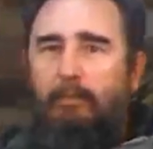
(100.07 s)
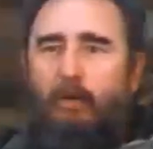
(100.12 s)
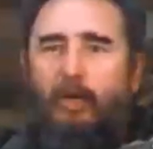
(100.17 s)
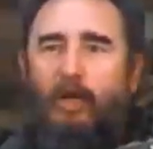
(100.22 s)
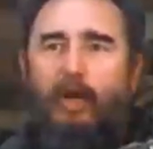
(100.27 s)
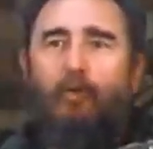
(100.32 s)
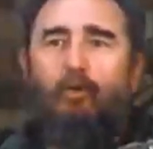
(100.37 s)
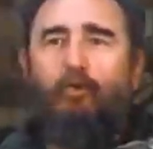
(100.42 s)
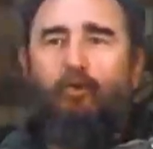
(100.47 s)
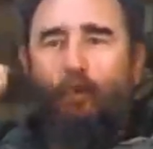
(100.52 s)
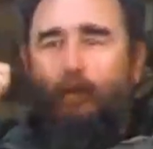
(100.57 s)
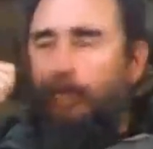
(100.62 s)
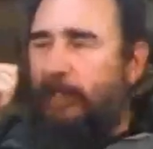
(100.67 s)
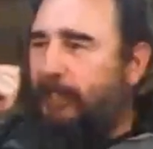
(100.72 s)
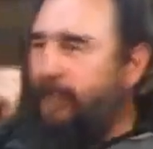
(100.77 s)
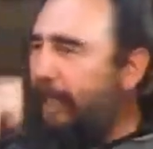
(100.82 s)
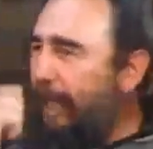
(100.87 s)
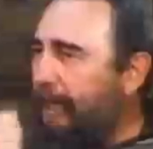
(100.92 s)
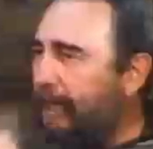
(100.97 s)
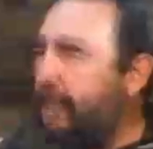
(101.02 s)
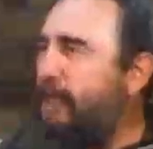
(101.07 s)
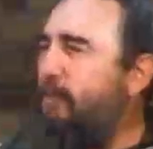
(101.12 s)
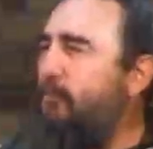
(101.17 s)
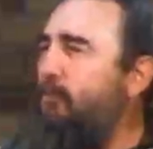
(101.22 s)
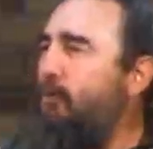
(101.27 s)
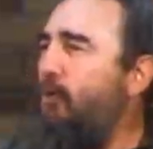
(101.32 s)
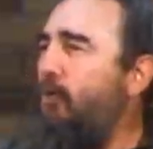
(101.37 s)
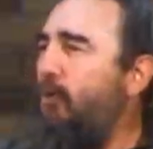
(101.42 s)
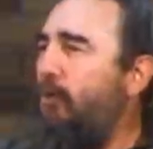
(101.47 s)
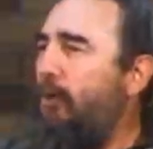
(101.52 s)
por
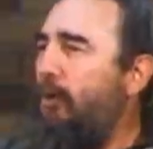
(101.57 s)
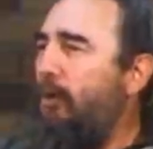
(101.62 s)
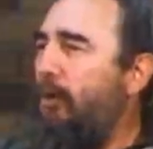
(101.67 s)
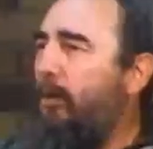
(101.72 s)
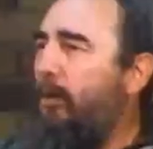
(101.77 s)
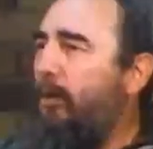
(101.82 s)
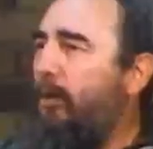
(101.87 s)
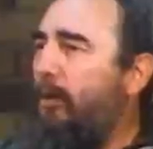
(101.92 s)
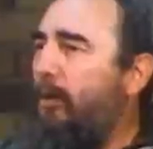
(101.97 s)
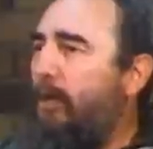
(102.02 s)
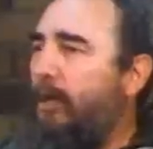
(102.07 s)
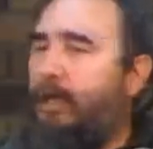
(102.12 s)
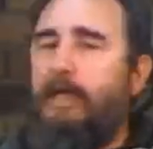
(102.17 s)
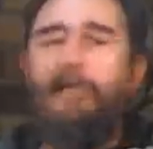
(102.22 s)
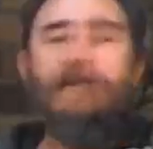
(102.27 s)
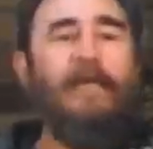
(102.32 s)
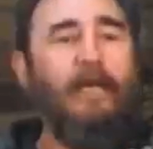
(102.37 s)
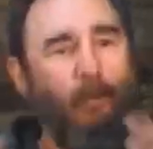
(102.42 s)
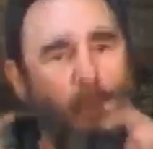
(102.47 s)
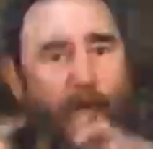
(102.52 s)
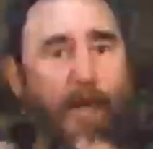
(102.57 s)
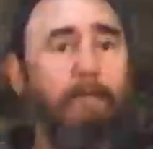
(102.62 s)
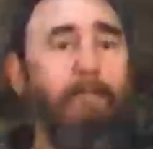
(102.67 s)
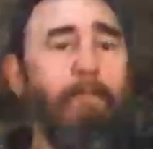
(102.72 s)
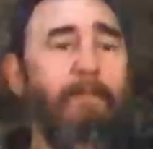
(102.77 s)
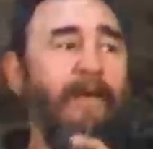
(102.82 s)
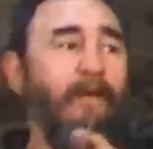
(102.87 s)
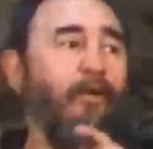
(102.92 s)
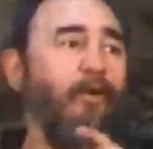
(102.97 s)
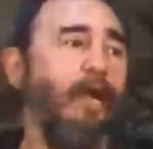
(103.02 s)
autoritarismo y se los
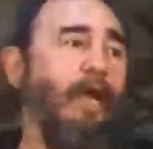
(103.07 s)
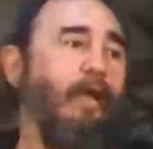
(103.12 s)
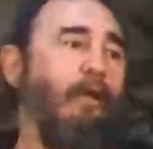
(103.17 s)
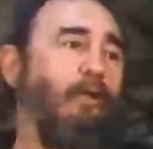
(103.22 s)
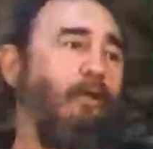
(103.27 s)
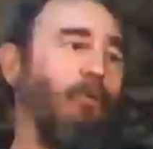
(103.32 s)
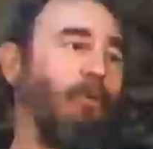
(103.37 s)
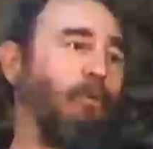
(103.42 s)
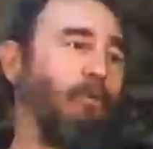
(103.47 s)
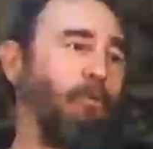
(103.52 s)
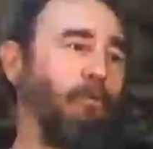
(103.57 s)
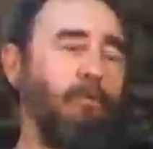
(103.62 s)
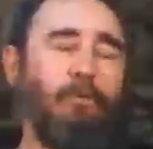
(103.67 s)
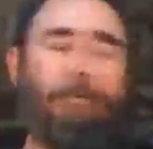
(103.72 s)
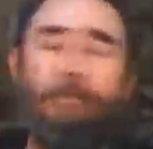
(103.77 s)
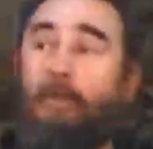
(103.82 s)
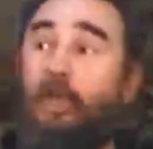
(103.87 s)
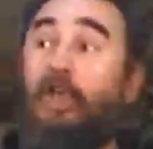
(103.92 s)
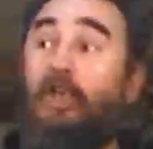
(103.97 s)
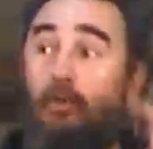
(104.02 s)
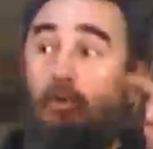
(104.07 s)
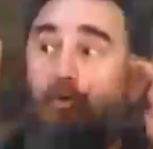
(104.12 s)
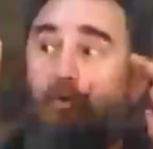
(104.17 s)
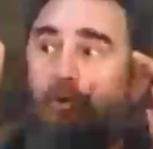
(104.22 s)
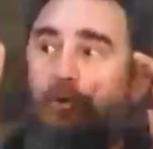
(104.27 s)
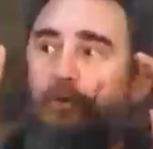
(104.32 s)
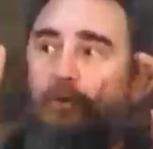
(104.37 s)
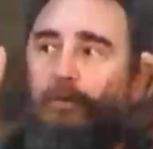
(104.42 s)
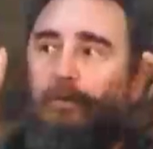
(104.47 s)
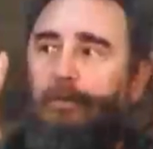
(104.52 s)
han perdonado
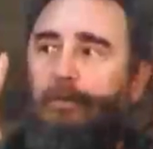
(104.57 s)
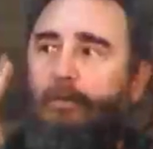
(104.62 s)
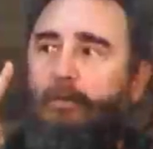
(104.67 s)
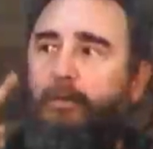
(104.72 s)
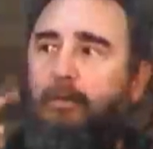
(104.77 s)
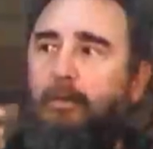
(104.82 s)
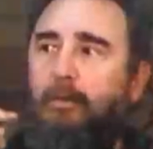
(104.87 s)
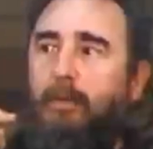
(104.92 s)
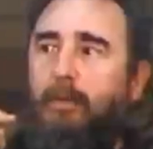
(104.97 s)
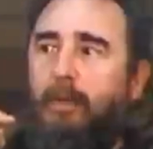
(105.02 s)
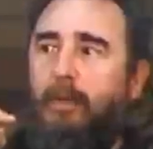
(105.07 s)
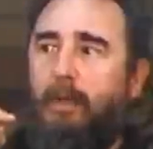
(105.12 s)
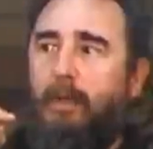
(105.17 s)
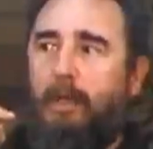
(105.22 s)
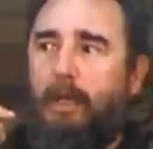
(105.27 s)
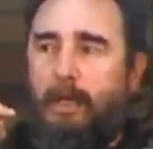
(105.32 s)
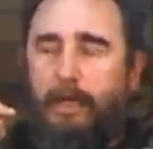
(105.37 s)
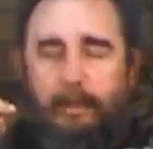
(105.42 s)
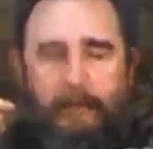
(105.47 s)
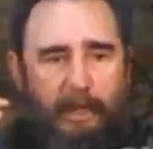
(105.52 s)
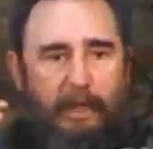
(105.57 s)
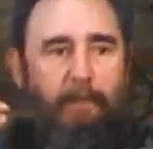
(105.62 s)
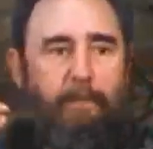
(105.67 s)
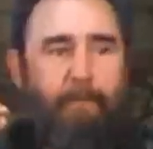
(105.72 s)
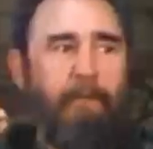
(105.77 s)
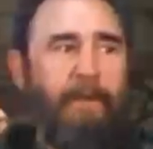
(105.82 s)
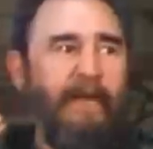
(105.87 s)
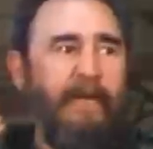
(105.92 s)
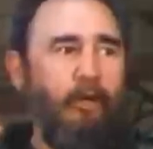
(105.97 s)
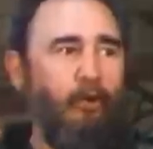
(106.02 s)
incluso. Es decir, es
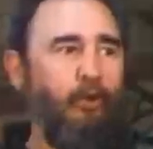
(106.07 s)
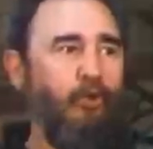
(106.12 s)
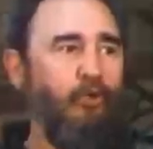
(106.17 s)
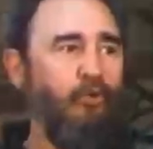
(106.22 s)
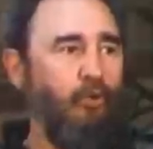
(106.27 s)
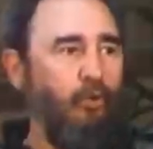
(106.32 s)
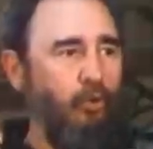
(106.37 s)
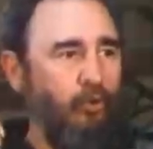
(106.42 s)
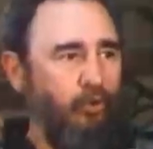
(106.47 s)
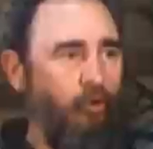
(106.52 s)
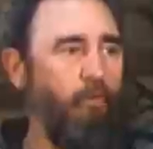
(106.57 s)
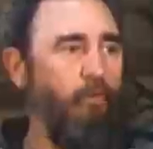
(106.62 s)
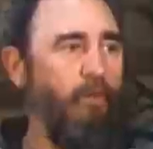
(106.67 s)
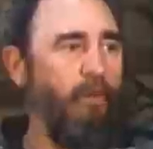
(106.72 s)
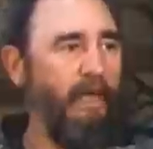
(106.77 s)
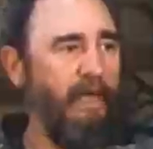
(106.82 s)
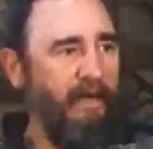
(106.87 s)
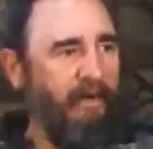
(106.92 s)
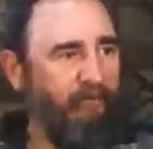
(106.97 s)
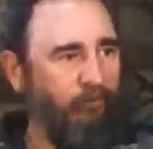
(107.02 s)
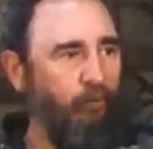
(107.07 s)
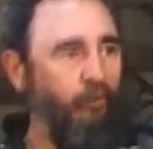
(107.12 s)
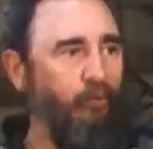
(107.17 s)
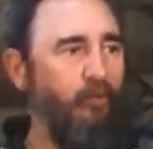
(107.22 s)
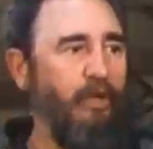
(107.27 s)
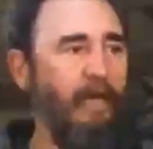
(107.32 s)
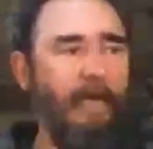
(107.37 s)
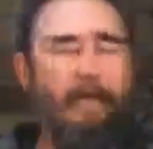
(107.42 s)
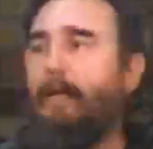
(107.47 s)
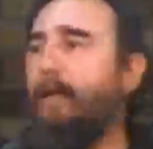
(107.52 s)
peligroso los hombres que
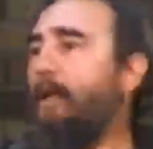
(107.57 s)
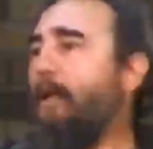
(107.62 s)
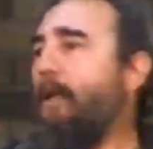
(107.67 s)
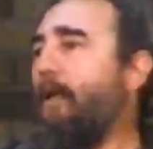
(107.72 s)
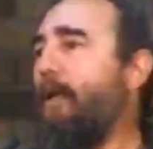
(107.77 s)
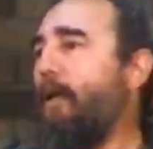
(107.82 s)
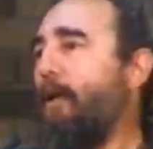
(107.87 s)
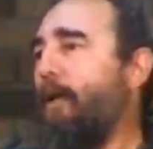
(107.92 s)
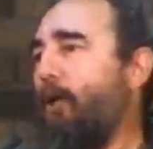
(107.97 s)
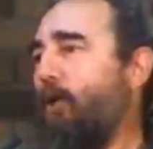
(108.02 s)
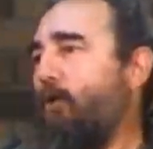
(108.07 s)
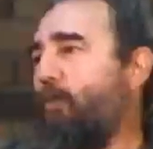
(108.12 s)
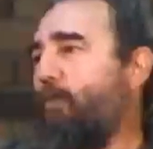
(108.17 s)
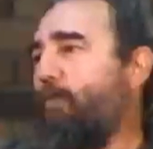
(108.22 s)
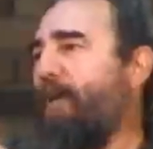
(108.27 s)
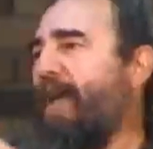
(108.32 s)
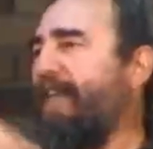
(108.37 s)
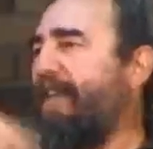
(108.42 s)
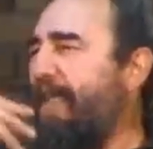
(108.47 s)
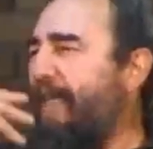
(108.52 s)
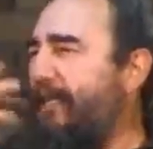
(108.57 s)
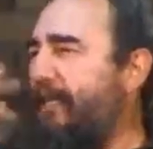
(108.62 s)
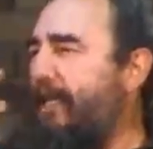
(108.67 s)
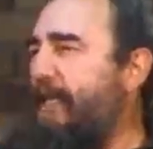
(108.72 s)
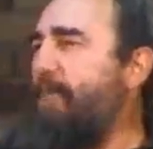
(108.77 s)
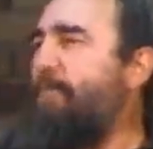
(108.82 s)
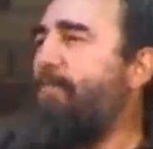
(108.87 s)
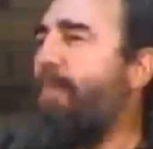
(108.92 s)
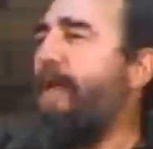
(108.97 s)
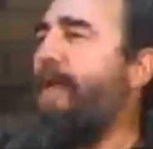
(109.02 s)
fundan o
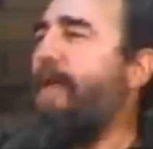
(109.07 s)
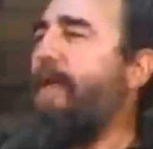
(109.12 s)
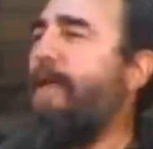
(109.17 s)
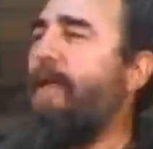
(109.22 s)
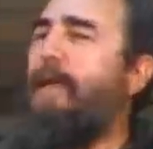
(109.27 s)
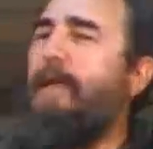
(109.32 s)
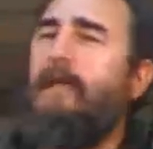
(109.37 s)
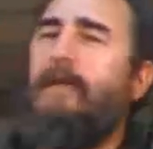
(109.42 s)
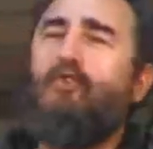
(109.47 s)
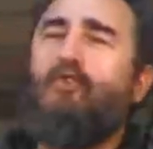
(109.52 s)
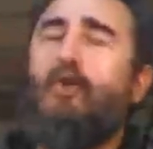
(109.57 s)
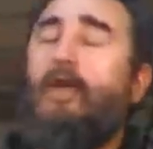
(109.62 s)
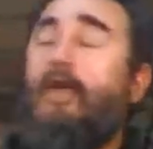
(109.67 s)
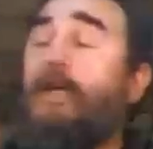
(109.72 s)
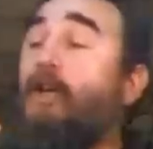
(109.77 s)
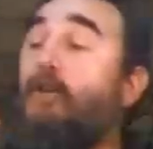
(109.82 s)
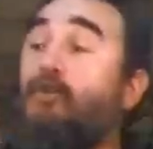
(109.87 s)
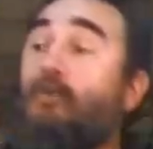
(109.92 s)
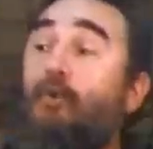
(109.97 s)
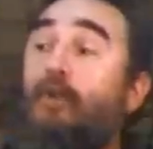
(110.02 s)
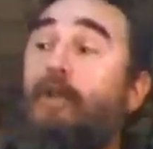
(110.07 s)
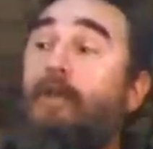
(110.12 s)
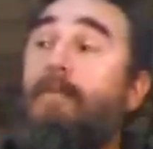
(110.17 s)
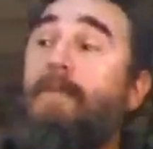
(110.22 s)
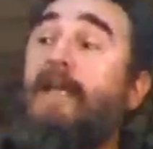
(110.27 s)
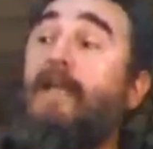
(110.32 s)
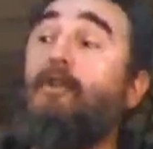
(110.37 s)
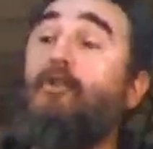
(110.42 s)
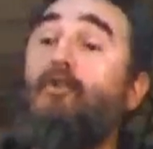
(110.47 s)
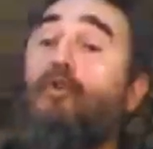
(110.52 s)
participan en el,
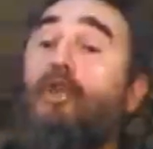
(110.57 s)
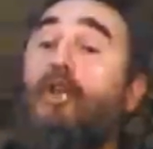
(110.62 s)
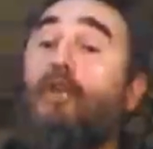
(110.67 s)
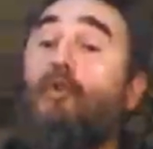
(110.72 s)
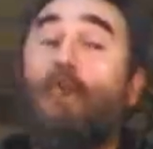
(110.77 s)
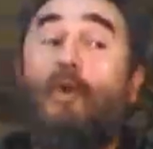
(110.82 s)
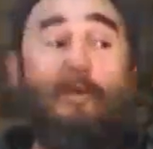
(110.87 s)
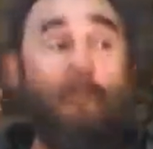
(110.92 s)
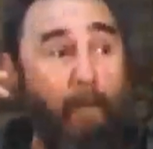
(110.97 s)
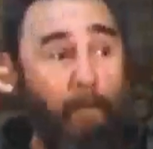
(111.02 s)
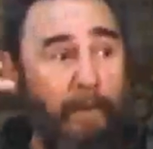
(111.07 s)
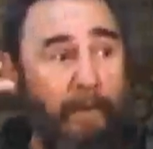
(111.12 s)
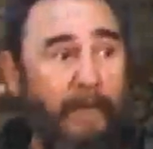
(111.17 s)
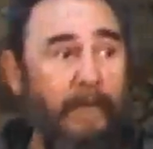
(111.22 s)
surgimiento de nuevos